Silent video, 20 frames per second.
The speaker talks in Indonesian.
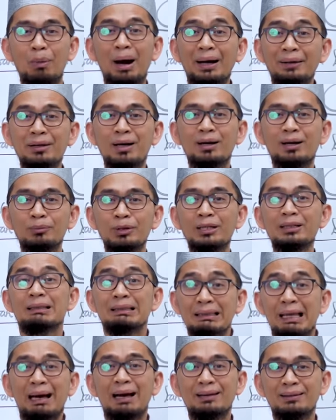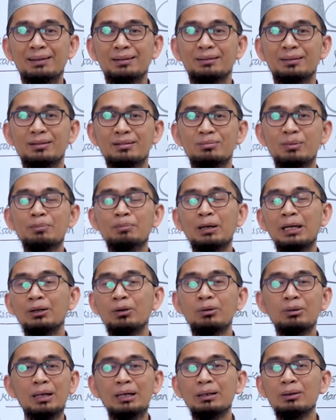banyak kemudian ketahanannya. Sebab
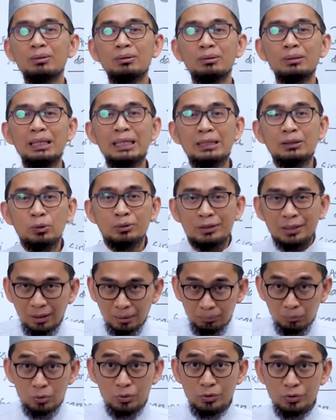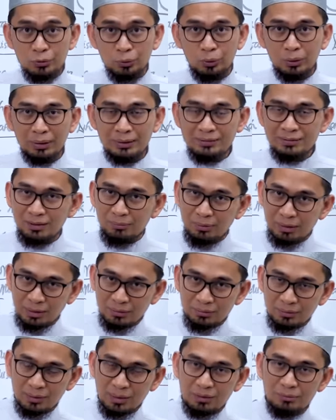kalau kalau itu tidak muncul,
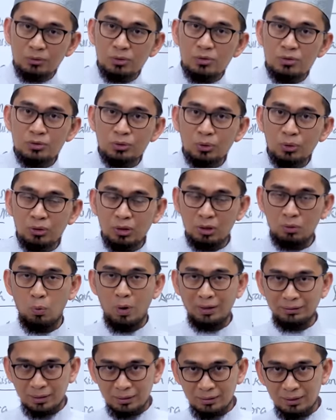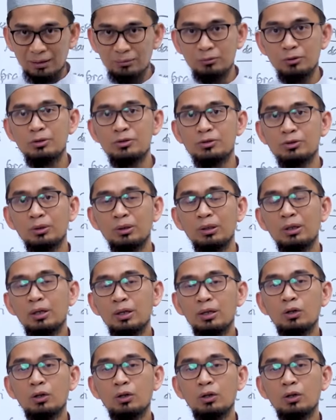kesabaran tidak muncul, kekuatan nggak muncul,